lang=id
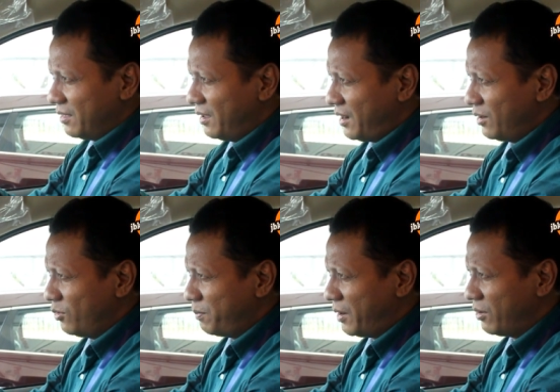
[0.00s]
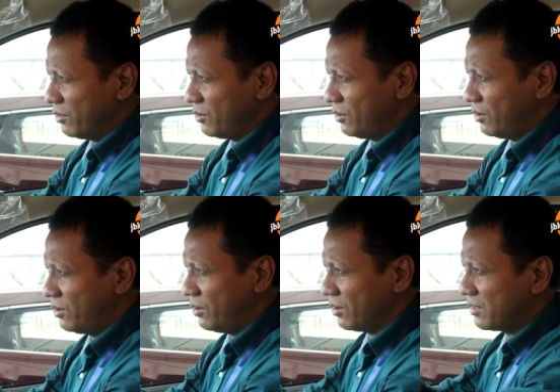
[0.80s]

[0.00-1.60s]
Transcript: Jangan lupa untuk